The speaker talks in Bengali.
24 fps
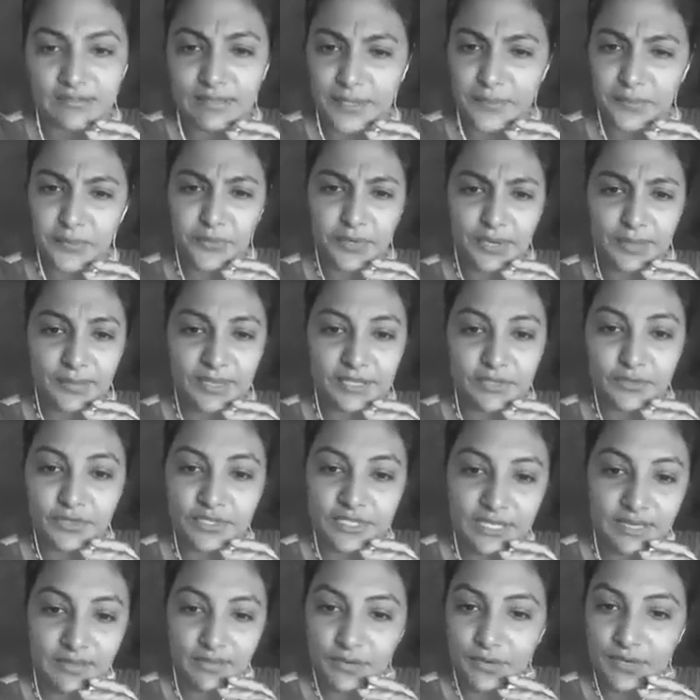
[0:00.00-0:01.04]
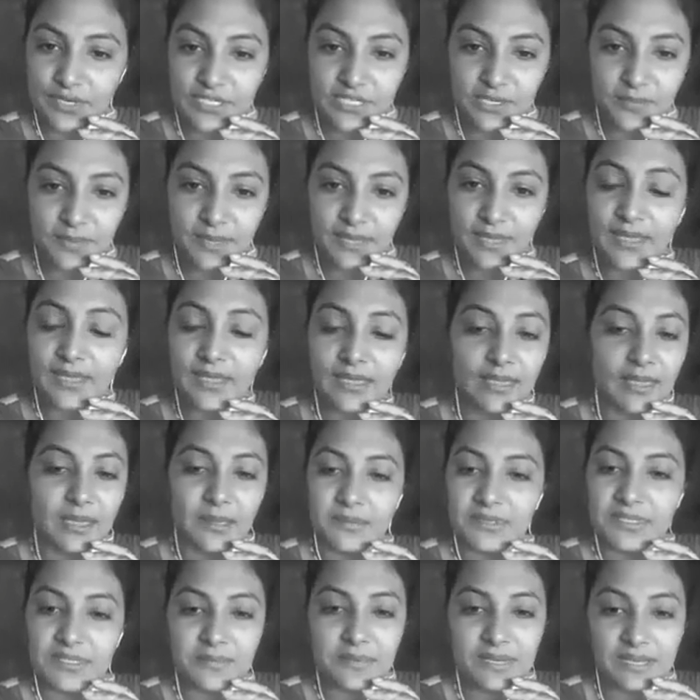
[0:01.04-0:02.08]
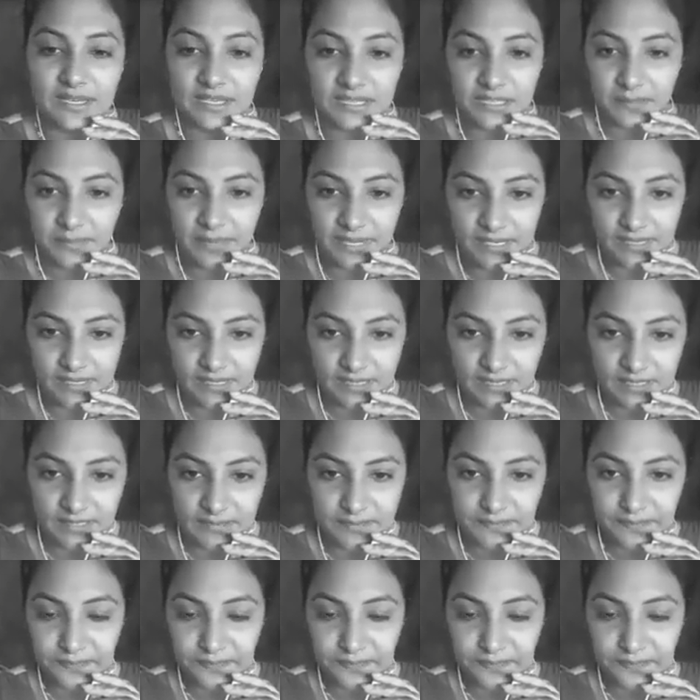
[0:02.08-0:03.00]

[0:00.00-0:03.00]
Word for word: তারপর আমি একজন শিক্ষক হিসেবে এটা মেনে নিতে পারিনি